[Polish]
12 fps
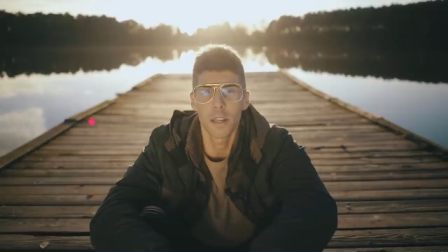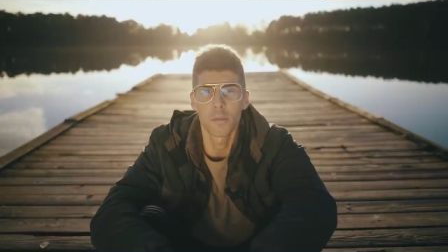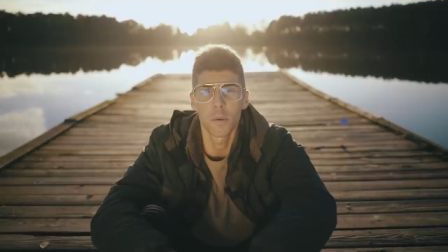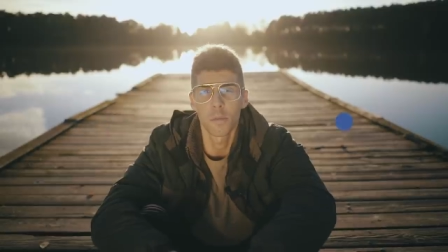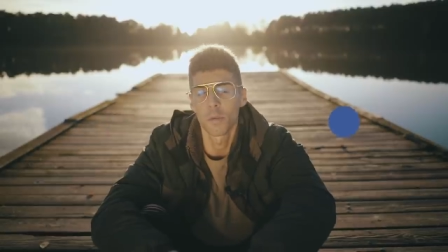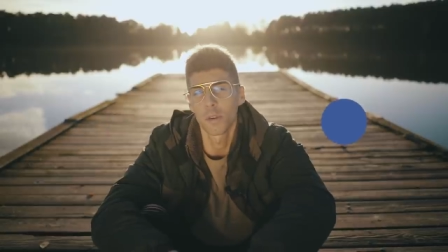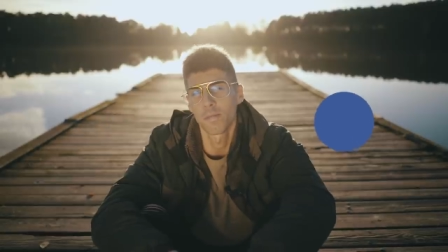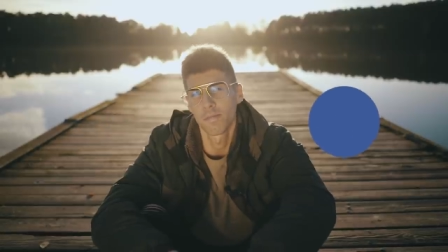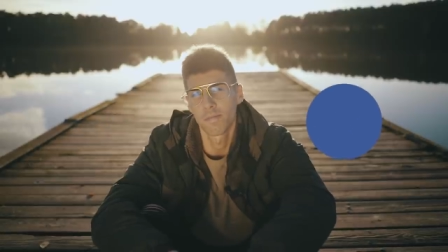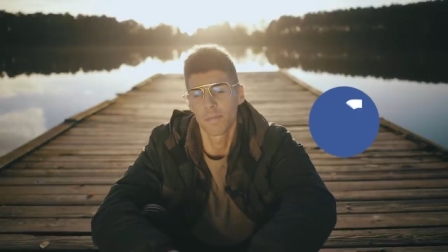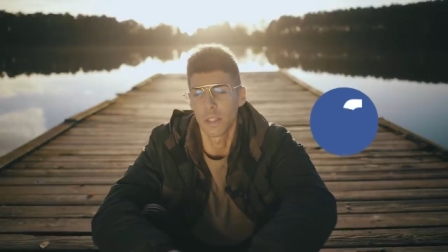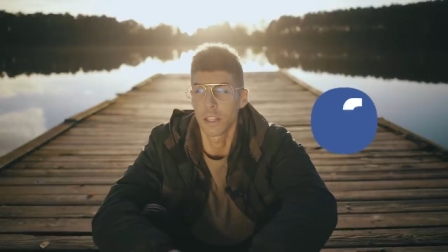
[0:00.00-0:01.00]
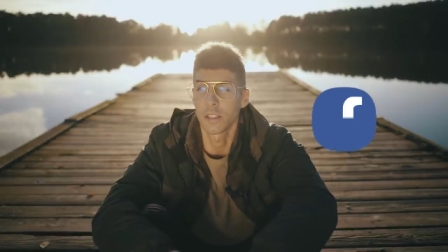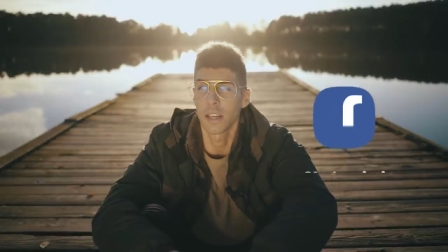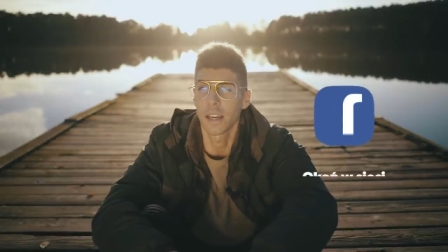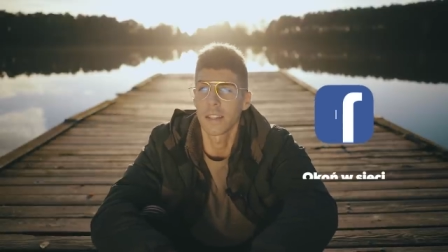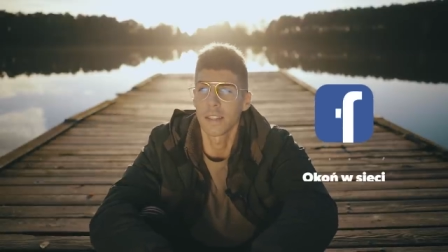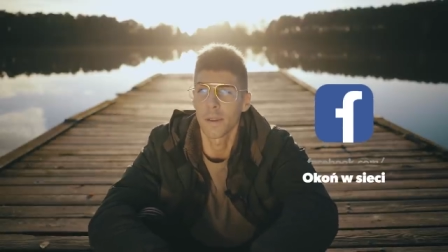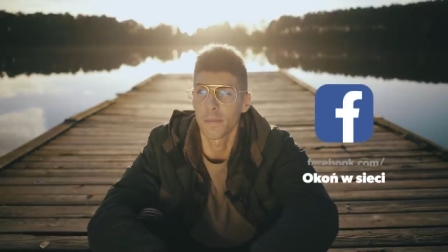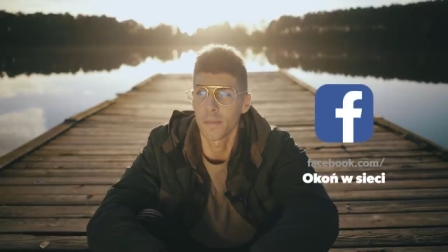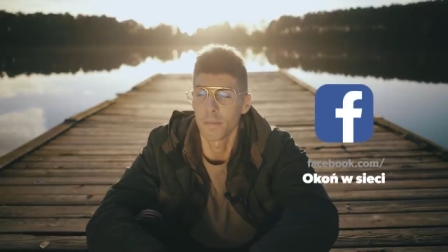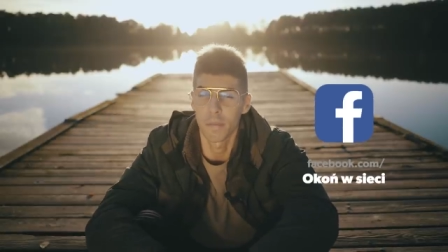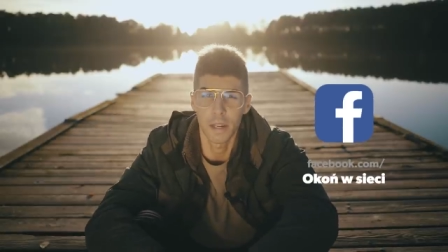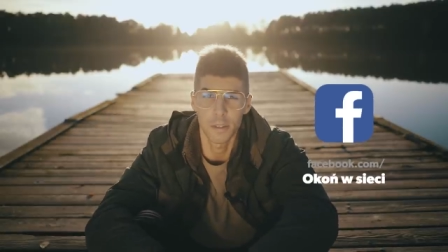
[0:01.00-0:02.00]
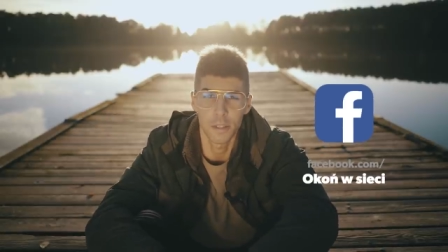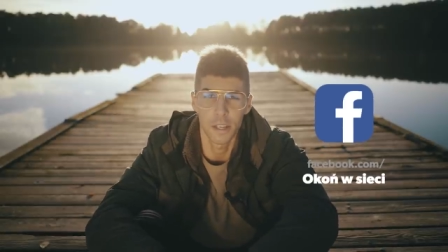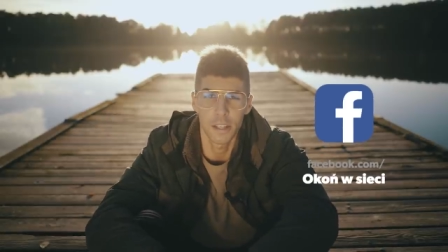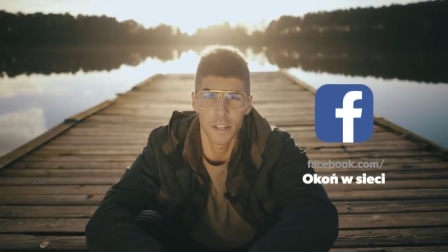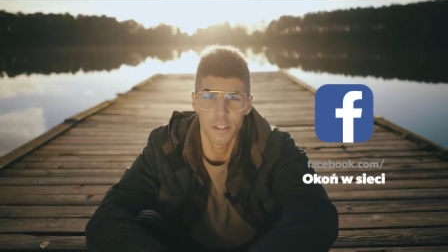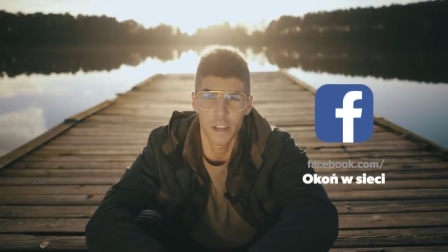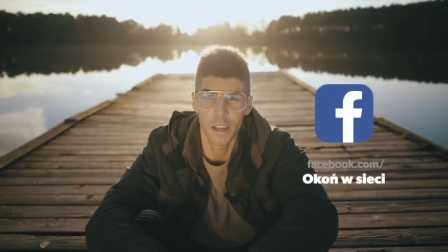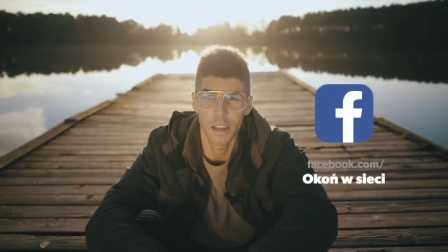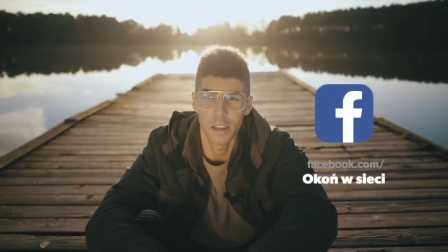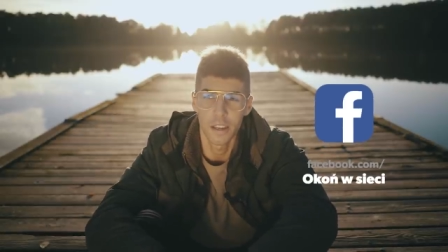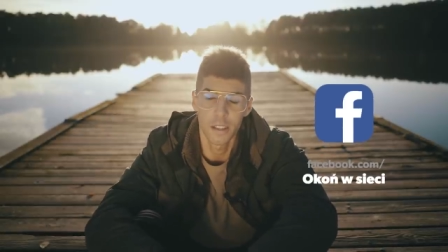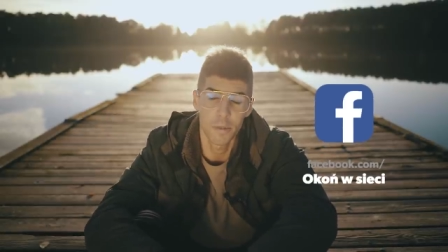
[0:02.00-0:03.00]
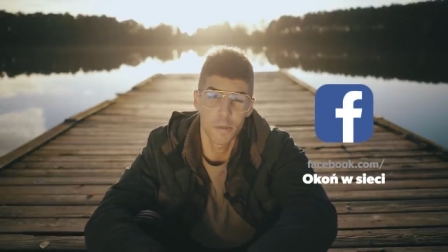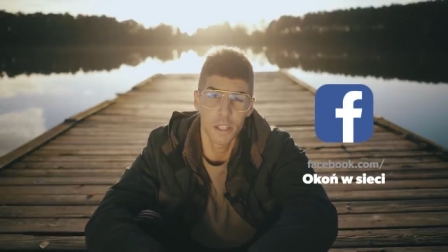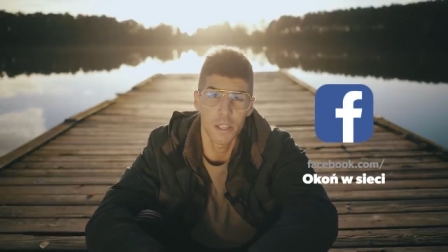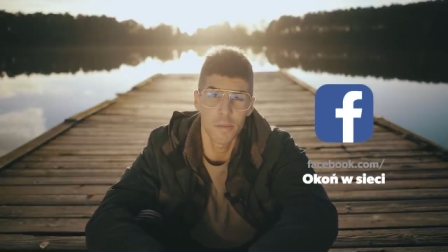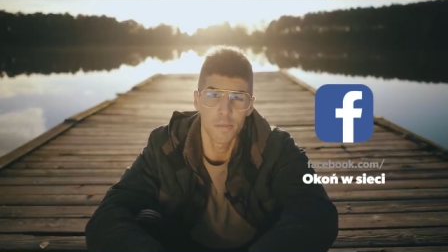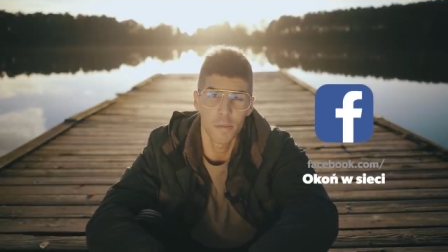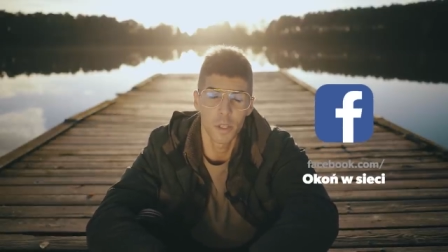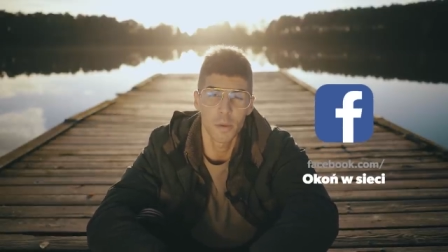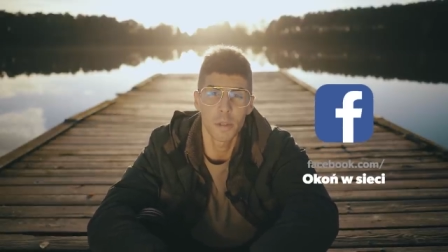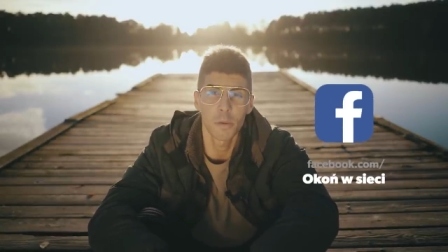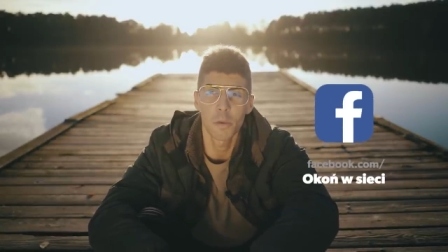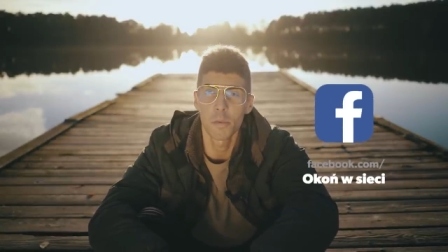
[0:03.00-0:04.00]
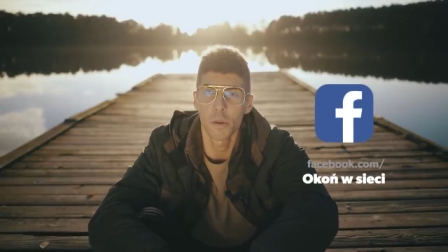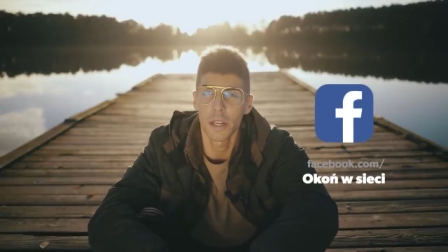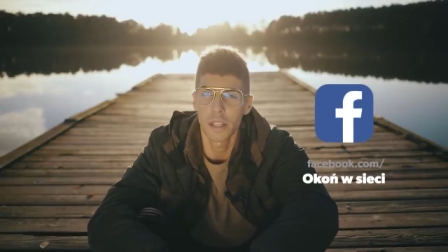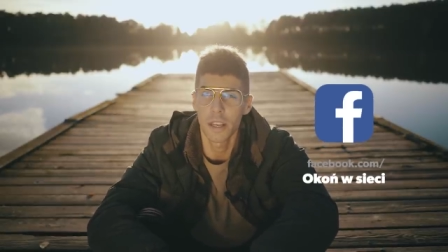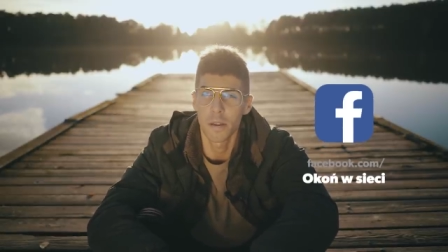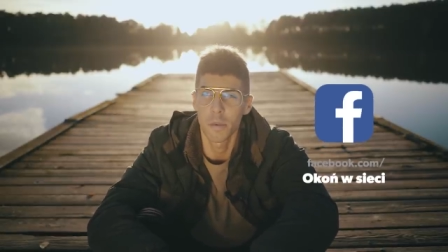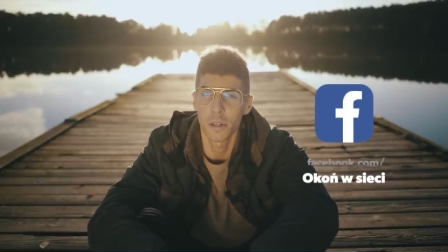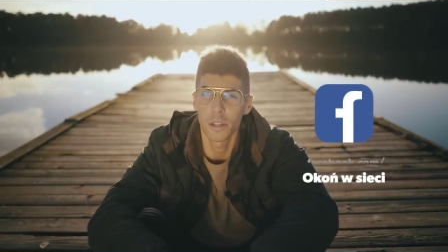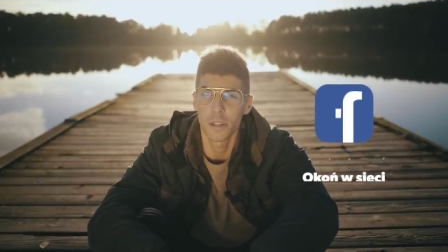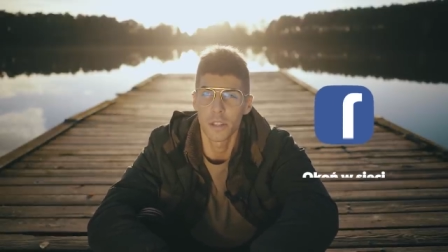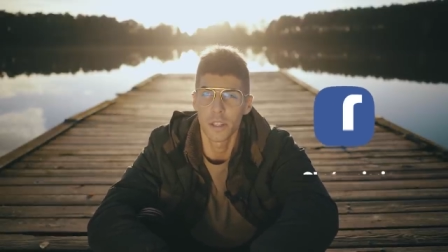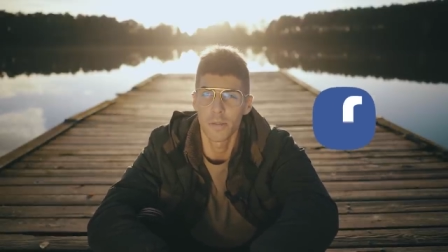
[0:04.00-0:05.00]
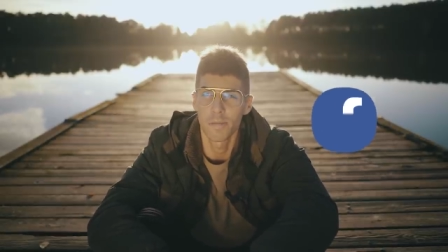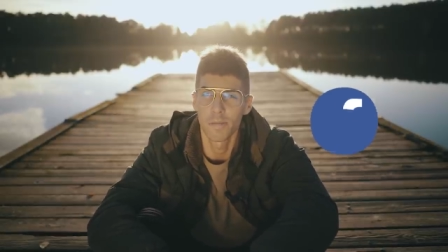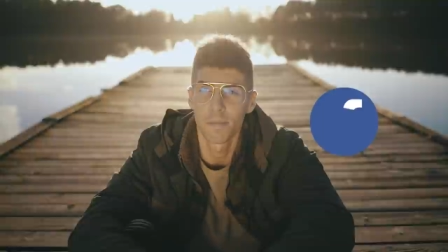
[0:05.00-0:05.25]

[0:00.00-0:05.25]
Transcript: Facebook mój też zachęcam bardzo serdecznie. Tymczasem ode mnie to by było na tyle, moi drodzy